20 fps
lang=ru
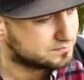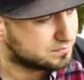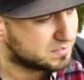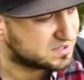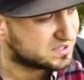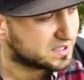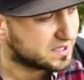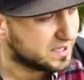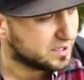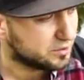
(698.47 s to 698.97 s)

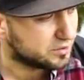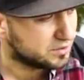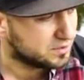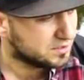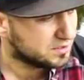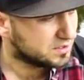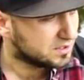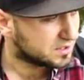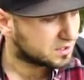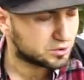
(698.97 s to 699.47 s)
батарею.
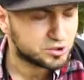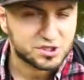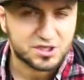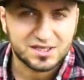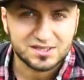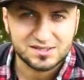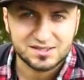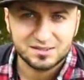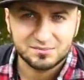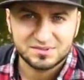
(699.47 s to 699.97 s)
Короче,
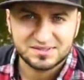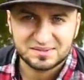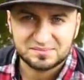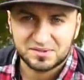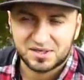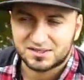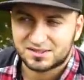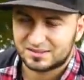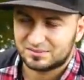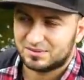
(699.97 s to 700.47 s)
ходили мы с
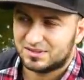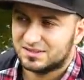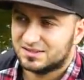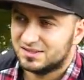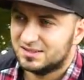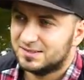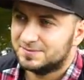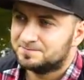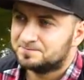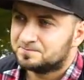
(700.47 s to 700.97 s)
оператором,
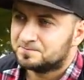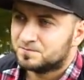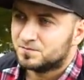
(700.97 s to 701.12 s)
ходили.